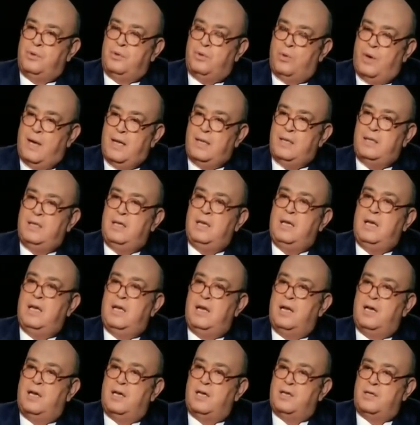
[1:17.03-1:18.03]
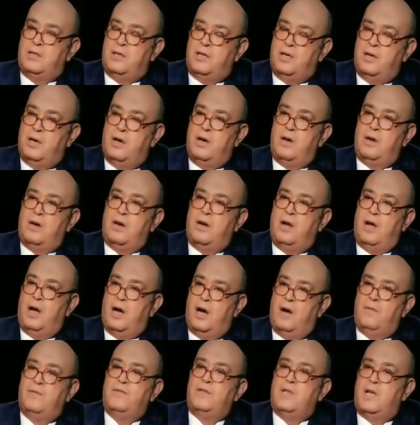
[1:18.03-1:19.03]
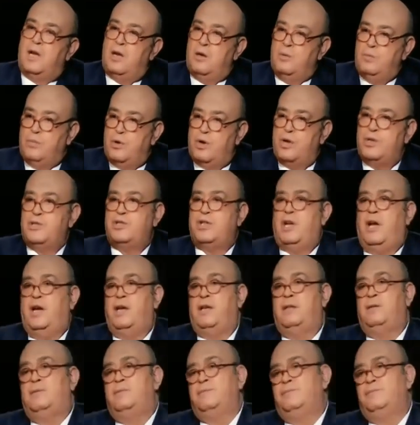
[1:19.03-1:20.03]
تؤدي إلى اختيار أفضل المرشحين